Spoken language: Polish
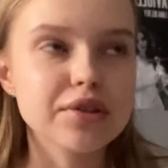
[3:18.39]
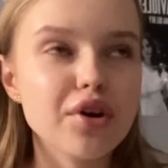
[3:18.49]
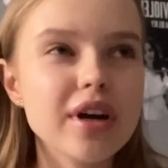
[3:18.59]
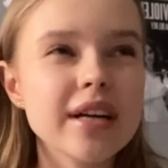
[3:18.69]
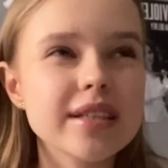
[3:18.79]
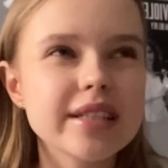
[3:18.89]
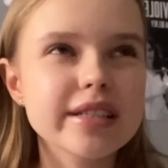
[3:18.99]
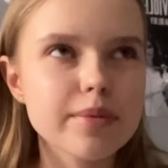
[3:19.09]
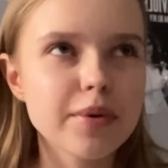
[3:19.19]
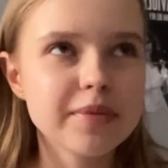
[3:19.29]
Trochę się
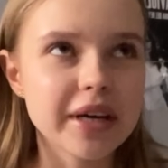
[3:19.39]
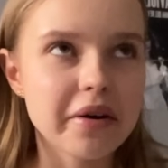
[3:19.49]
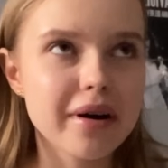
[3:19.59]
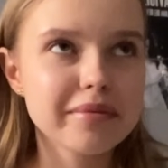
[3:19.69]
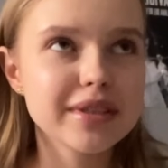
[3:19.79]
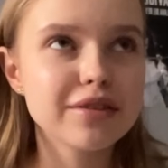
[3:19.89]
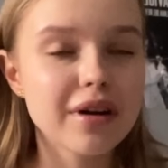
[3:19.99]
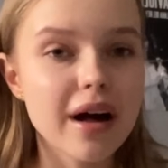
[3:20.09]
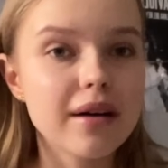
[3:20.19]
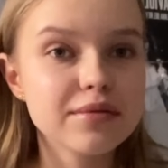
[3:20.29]
zapomniałam i
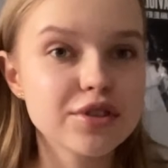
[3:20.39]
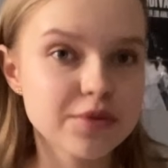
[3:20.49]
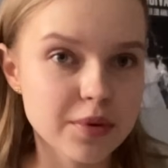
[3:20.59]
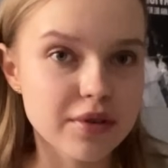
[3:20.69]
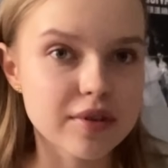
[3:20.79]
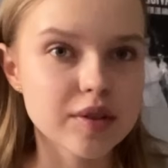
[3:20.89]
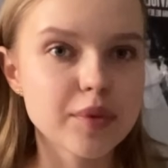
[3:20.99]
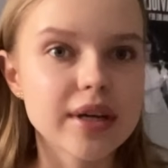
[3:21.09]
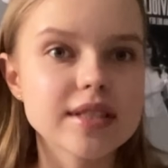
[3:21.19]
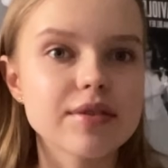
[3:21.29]
dolałam dość sporo wody,
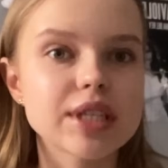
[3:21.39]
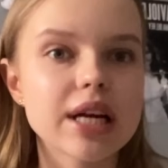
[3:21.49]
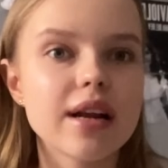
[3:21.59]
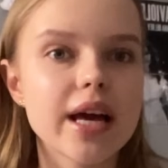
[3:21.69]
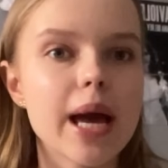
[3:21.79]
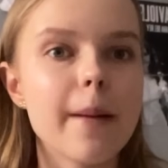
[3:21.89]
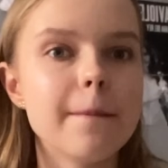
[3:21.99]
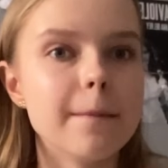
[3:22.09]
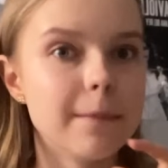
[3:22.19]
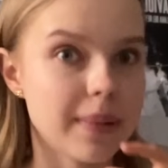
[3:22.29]
bo ja zawsze leję
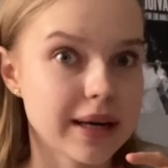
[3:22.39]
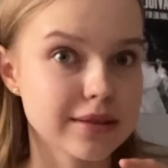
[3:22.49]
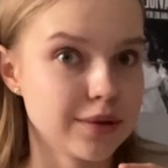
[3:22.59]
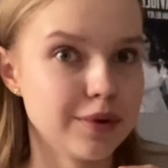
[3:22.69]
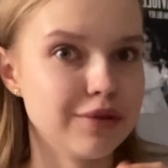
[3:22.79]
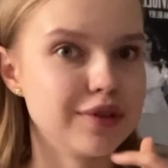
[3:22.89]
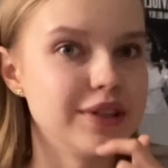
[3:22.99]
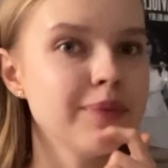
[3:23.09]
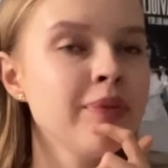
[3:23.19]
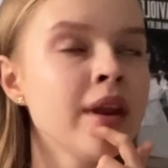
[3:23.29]
bardzo mało wody.